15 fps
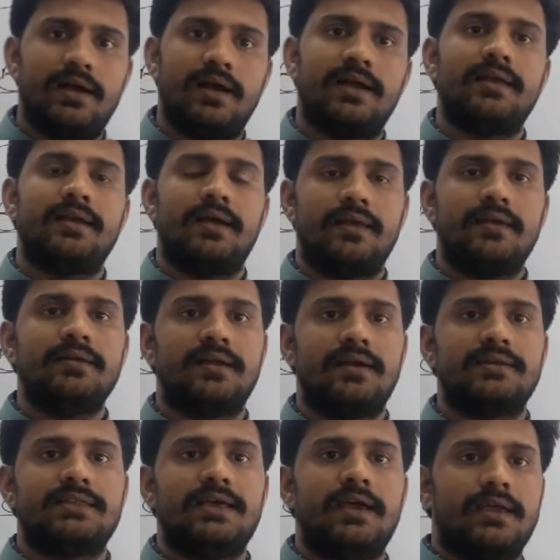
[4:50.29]
अगर अर्न
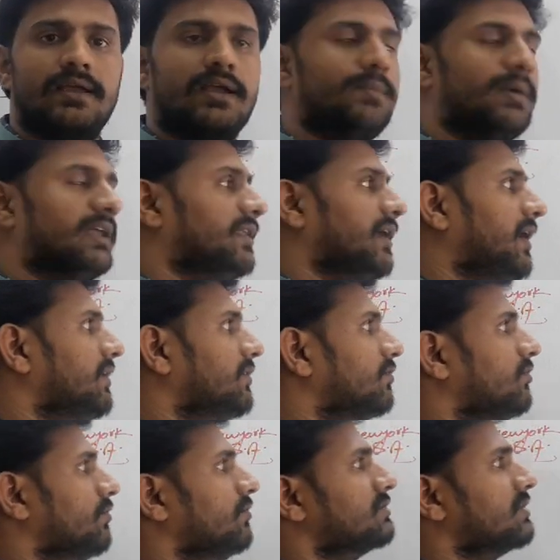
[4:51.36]
करता है कमाता है
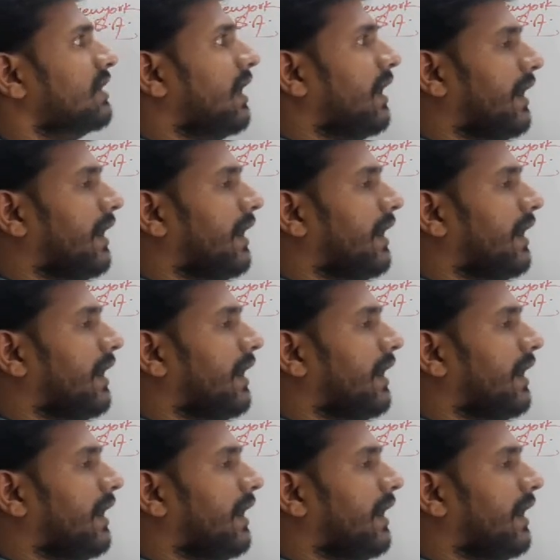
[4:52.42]
तो उस